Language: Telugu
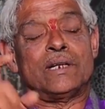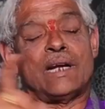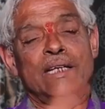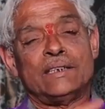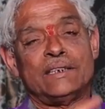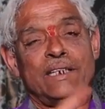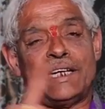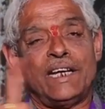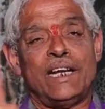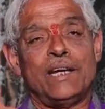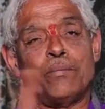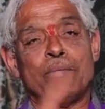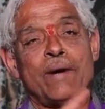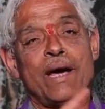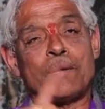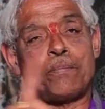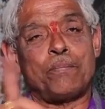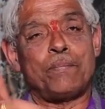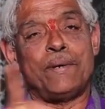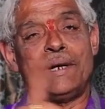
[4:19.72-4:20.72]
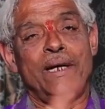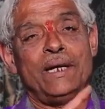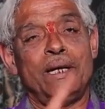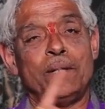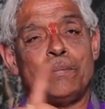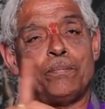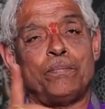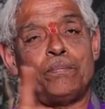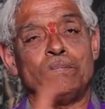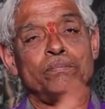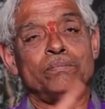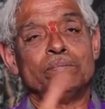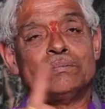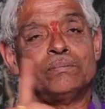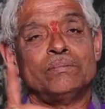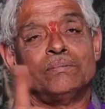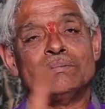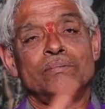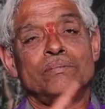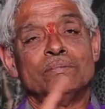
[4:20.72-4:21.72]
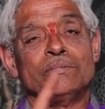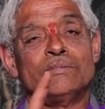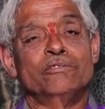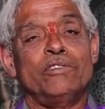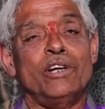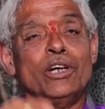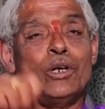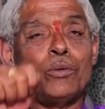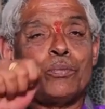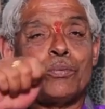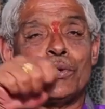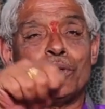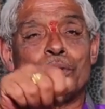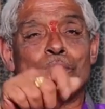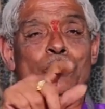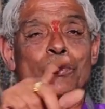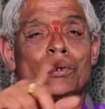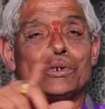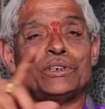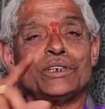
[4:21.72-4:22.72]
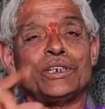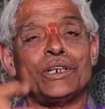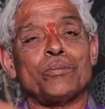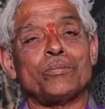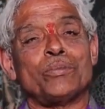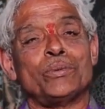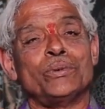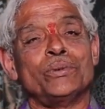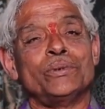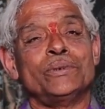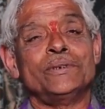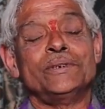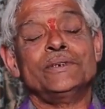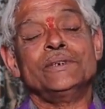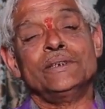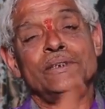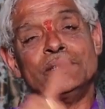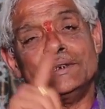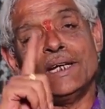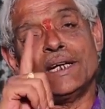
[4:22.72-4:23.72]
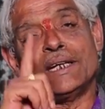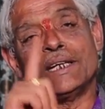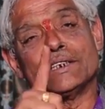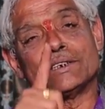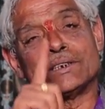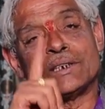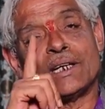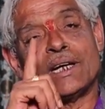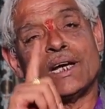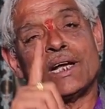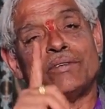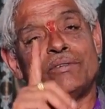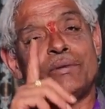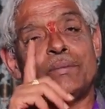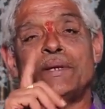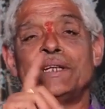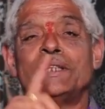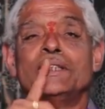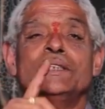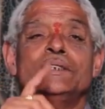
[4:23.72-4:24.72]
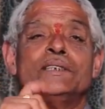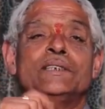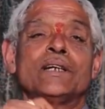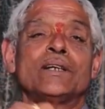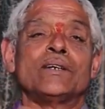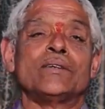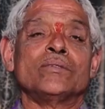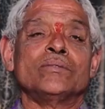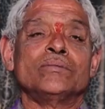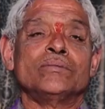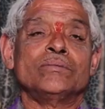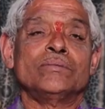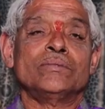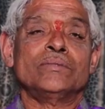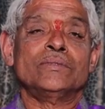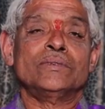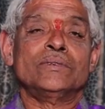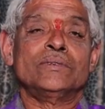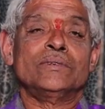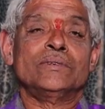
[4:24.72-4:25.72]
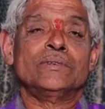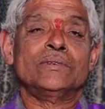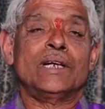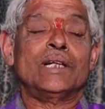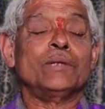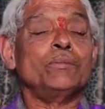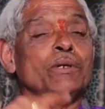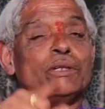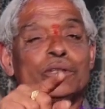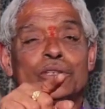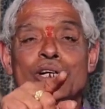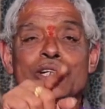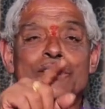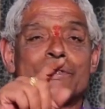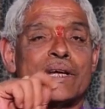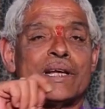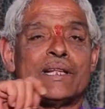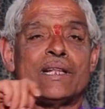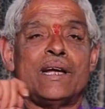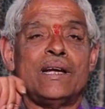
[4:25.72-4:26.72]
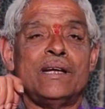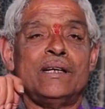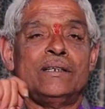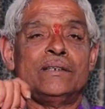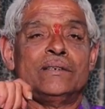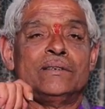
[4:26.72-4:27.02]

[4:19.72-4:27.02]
రాజకీయ మార్పిడి ఎన్నుపోటు పొడిచినప్పుడు జయకృష్ణ గారు విభేదించారు అది మీకు తెలుసు కదా